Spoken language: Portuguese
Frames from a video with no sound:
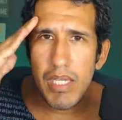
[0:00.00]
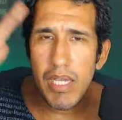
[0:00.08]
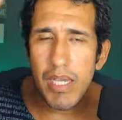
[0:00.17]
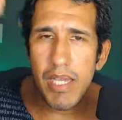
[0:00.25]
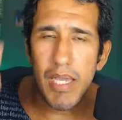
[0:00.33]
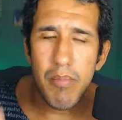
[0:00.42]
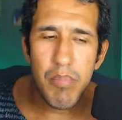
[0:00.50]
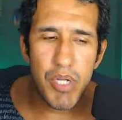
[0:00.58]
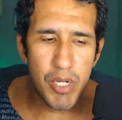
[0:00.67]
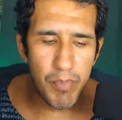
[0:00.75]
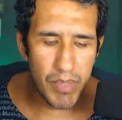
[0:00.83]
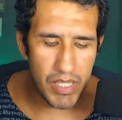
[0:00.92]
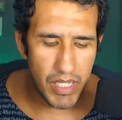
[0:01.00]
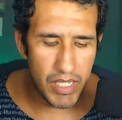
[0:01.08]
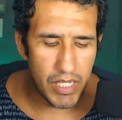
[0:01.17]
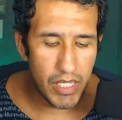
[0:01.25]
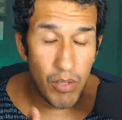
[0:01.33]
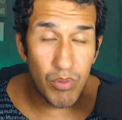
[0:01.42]
E aí, me chamo Pedro
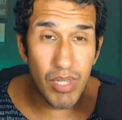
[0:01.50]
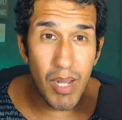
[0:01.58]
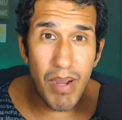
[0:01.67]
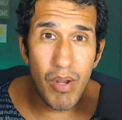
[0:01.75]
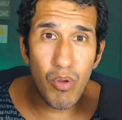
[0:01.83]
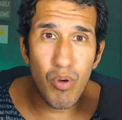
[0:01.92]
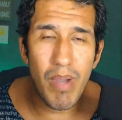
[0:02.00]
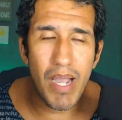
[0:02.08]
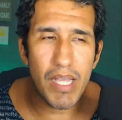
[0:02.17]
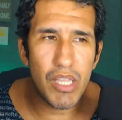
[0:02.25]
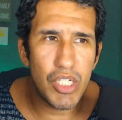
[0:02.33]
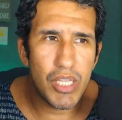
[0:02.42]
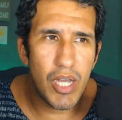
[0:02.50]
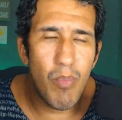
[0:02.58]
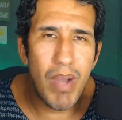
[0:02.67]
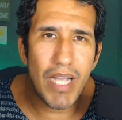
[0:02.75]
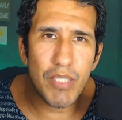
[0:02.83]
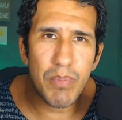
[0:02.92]
Henrique, eu trabalho com marketing digital,
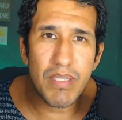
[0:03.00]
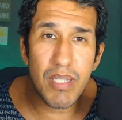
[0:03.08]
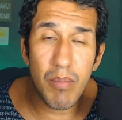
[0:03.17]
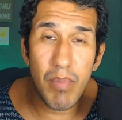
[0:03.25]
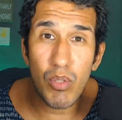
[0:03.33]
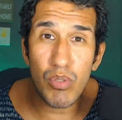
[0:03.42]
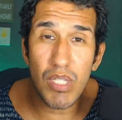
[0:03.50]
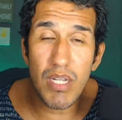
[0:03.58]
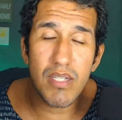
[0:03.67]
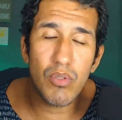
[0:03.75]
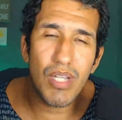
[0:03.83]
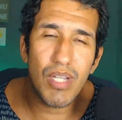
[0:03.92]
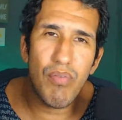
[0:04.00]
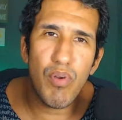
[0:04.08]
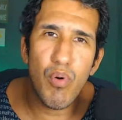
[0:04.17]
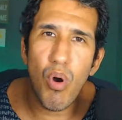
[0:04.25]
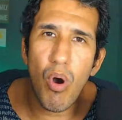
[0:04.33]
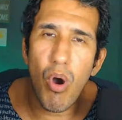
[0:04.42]
mais precisamente utilizando
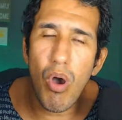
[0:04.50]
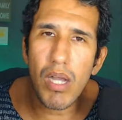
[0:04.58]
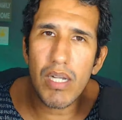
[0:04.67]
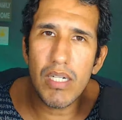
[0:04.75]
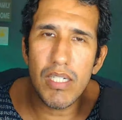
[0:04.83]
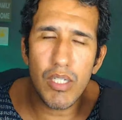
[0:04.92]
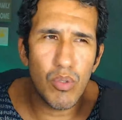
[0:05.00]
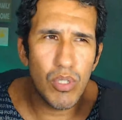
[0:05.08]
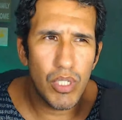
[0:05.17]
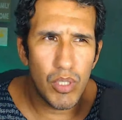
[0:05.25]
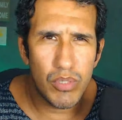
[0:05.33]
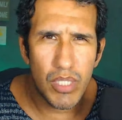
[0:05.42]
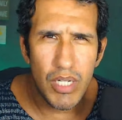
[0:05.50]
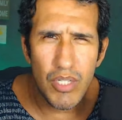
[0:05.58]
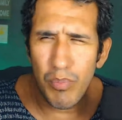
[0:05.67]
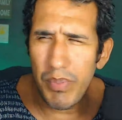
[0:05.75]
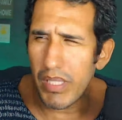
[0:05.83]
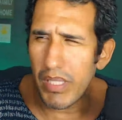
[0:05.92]
tráfego orgânico. Eu utilizo
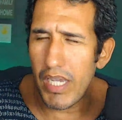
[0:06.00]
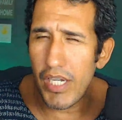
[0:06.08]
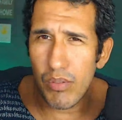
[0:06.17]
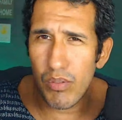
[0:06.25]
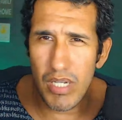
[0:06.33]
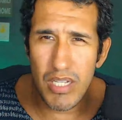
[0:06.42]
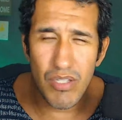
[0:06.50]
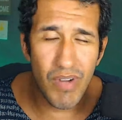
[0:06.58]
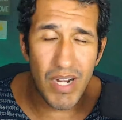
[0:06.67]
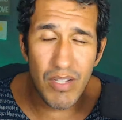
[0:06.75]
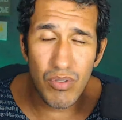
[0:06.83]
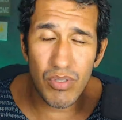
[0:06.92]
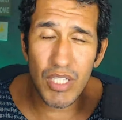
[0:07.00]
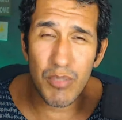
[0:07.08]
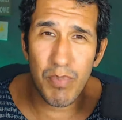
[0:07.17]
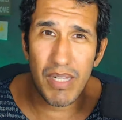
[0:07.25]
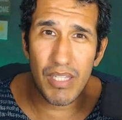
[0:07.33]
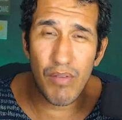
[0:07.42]
o Pinterest, eu utilizo várias outras
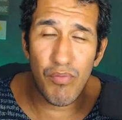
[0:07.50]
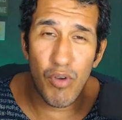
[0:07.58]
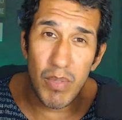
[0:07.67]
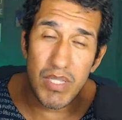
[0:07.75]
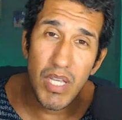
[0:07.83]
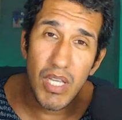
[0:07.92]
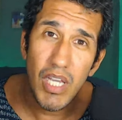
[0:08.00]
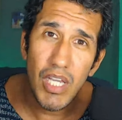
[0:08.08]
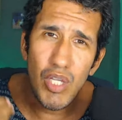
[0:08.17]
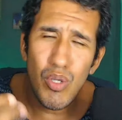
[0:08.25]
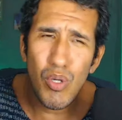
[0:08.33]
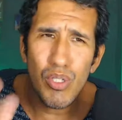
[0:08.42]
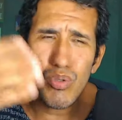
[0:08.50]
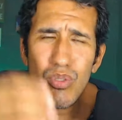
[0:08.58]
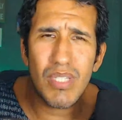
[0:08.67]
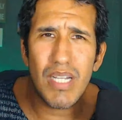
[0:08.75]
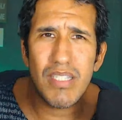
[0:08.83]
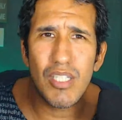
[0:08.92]
plataformas e hoje eu estou
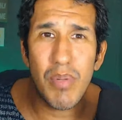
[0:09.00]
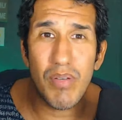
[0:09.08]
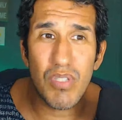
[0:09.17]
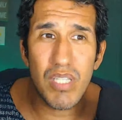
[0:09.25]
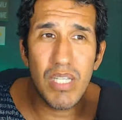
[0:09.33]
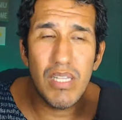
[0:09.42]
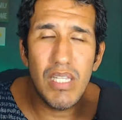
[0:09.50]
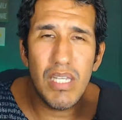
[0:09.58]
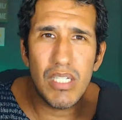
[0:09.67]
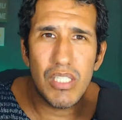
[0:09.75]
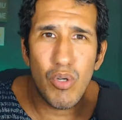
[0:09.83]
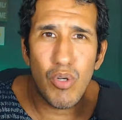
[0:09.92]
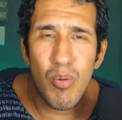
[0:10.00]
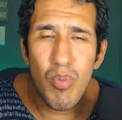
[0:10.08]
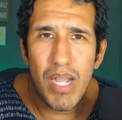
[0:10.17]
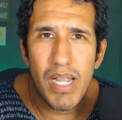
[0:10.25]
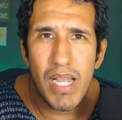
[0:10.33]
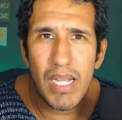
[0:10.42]
trazendo para você dicas de como
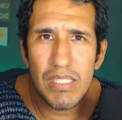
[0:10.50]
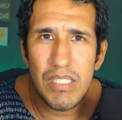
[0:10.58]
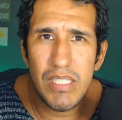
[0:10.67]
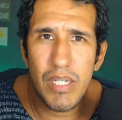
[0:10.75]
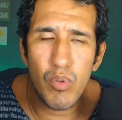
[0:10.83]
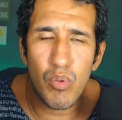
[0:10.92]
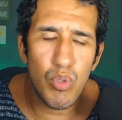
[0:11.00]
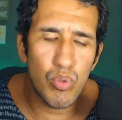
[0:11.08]
ganhar dinheiro com o